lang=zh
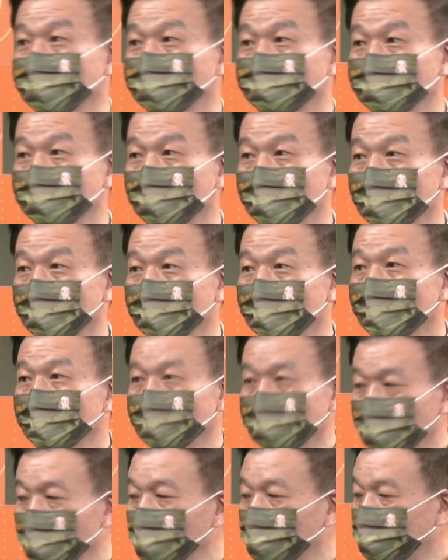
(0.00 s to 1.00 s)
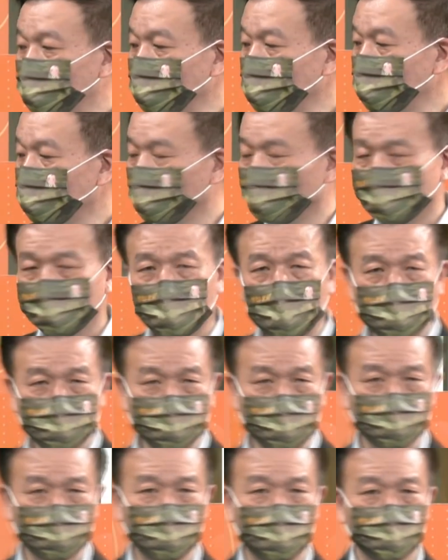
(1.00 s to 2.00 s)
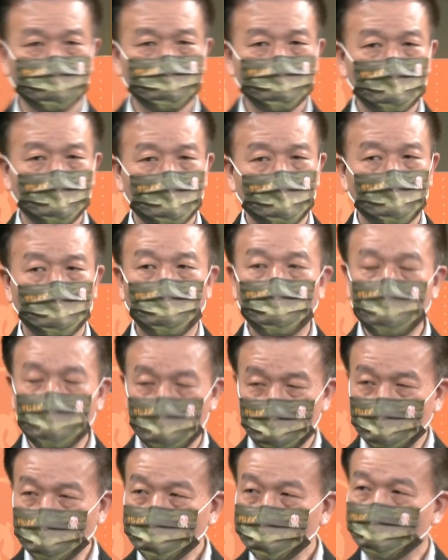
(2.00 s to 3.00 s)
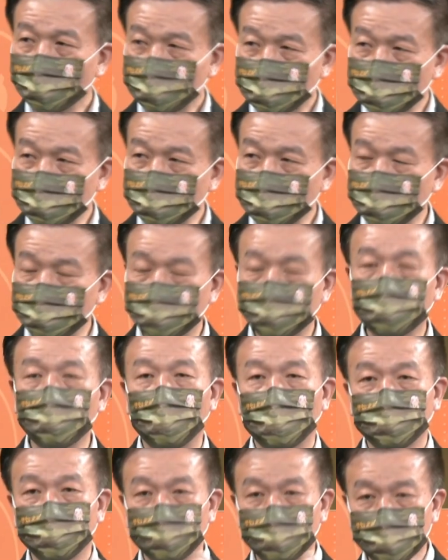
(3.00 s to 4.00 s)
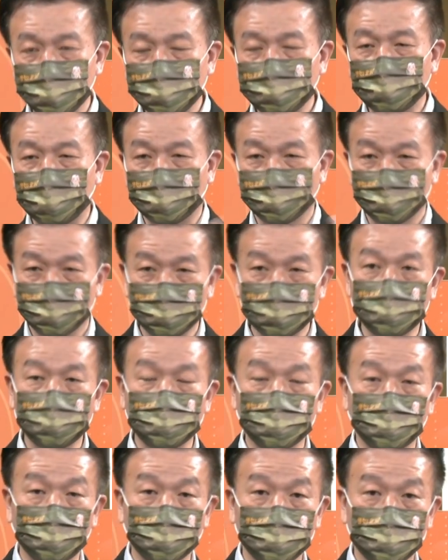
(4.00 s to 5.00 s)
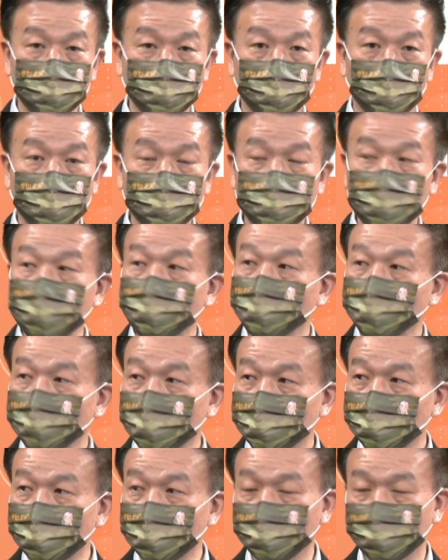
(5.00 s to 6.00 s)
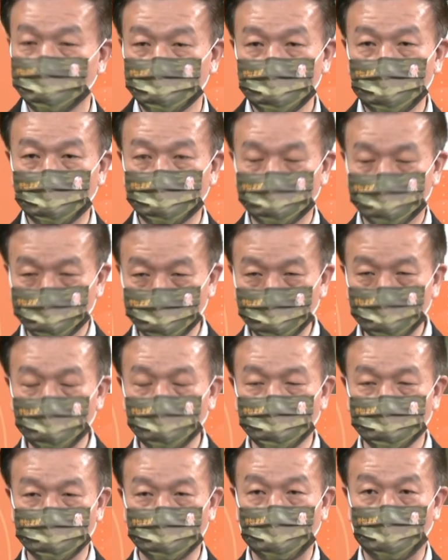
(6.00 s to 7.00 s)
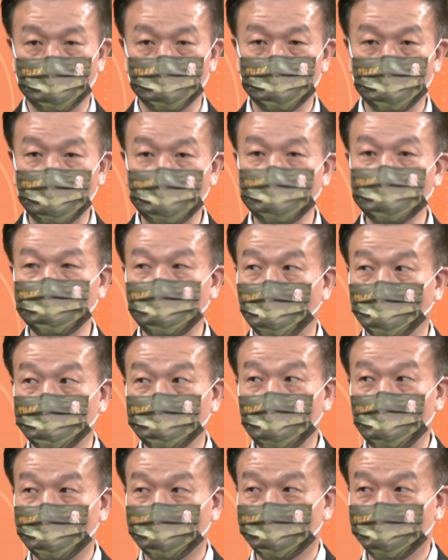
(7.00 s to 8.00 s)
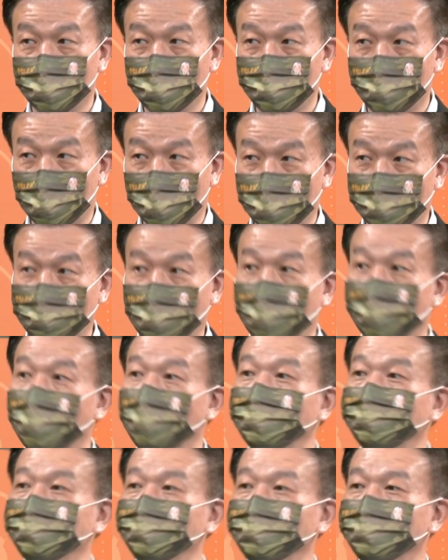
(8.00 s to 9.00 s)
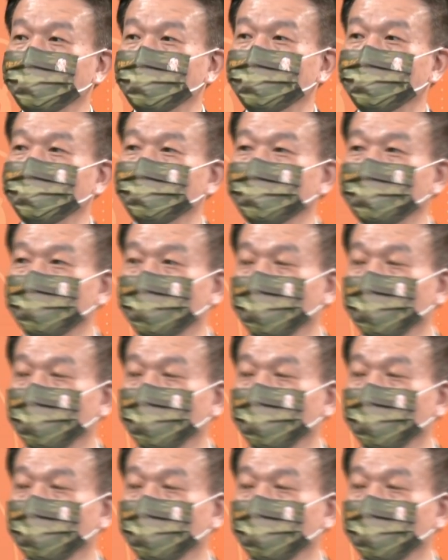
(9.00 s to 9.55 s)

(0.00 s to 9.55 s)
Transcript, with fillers: 会不会？对，第一个大家想想看。我们一座基地，不管是机场基地或者是我们坚固阵地，要多少枚导弹可以把它给打烂？多少？